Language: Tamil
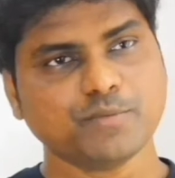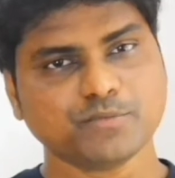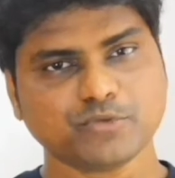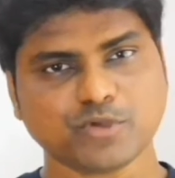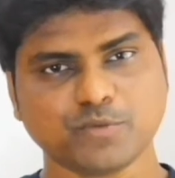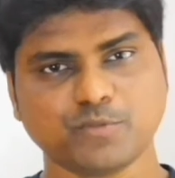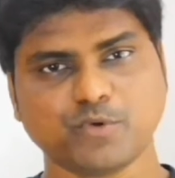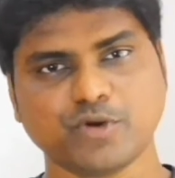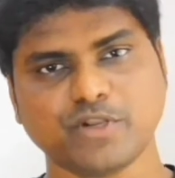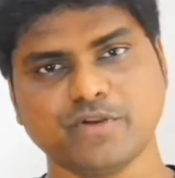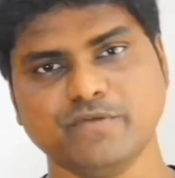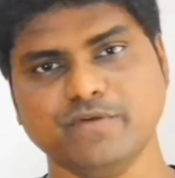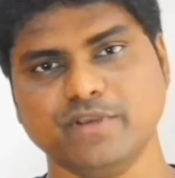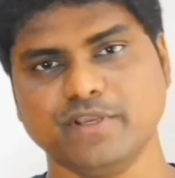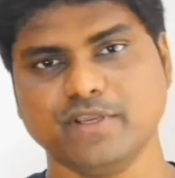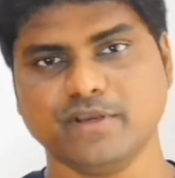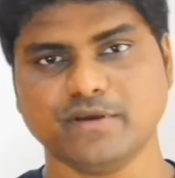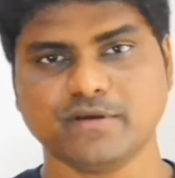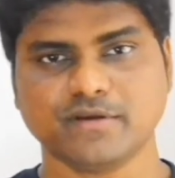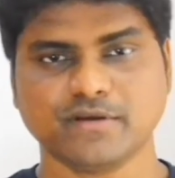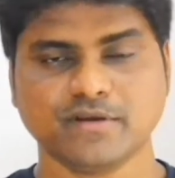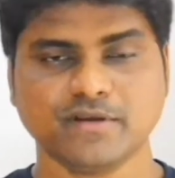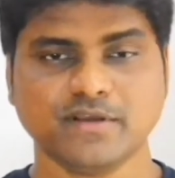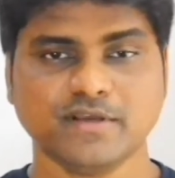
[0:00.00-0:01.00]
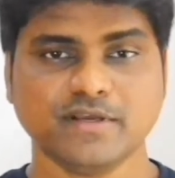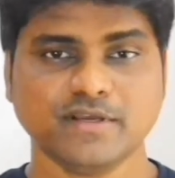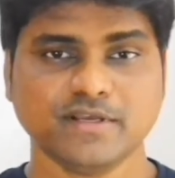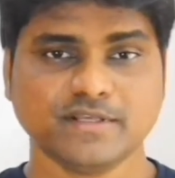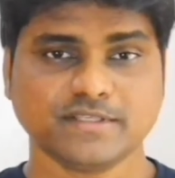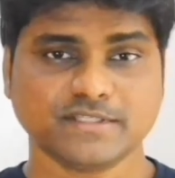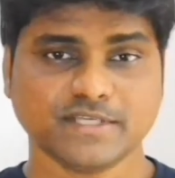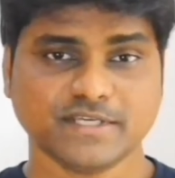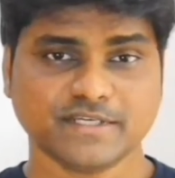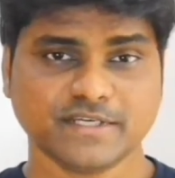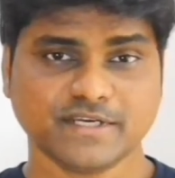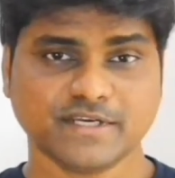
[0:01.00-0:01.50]
கோயம்புத்தூர் போகணுன்னு வைங்க
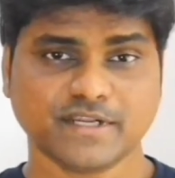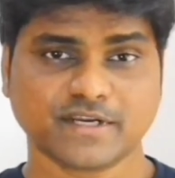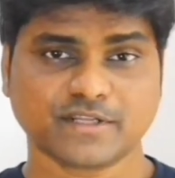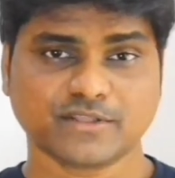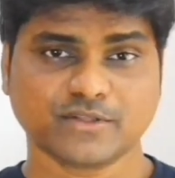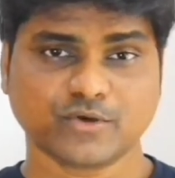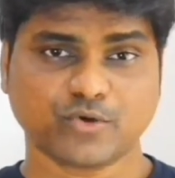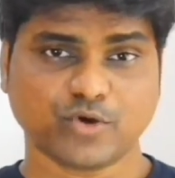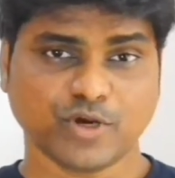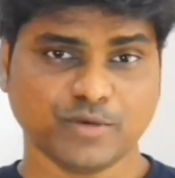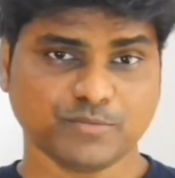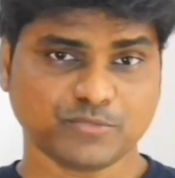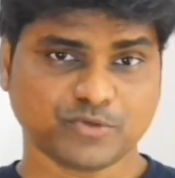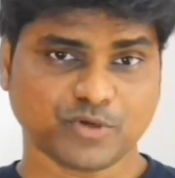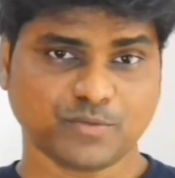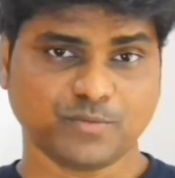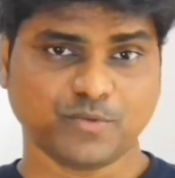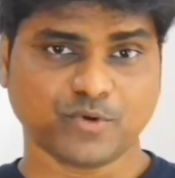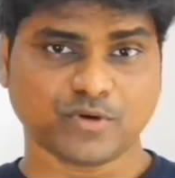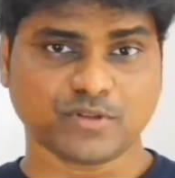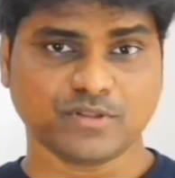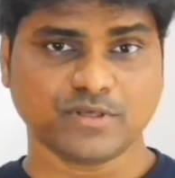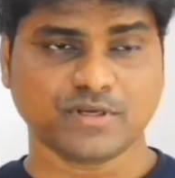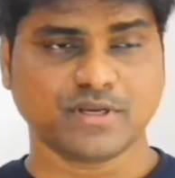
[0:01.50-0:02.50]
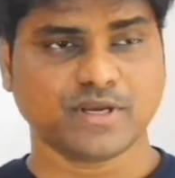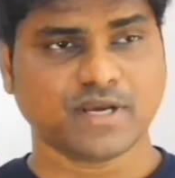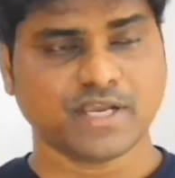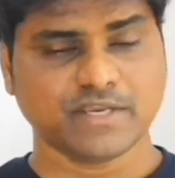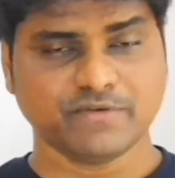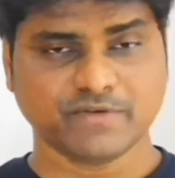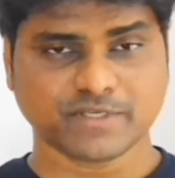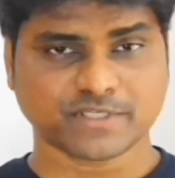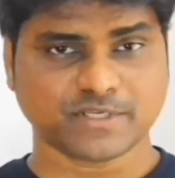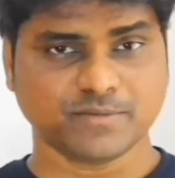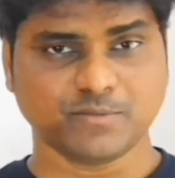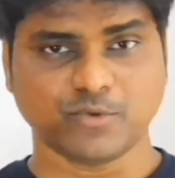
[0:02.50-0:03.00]
சென்னையிலேருந்து கோயம்புத்தூர் போகிறதுக்கு
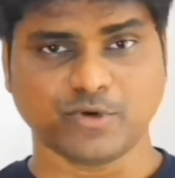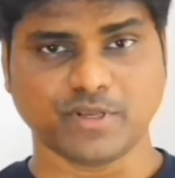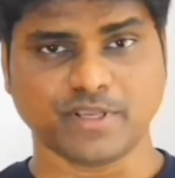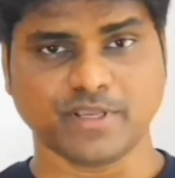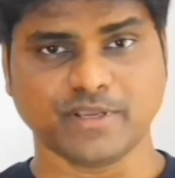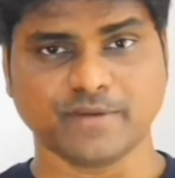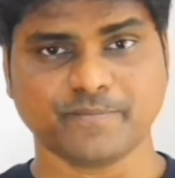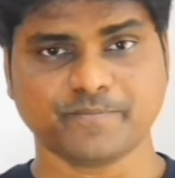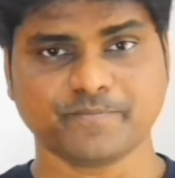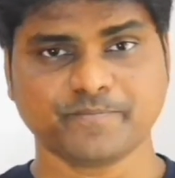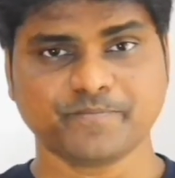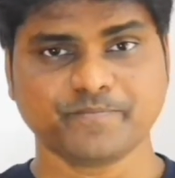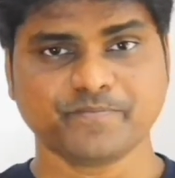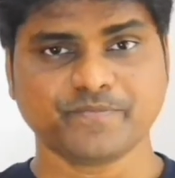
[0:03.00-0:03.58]
ஹைவேஸில் போகிறீங்க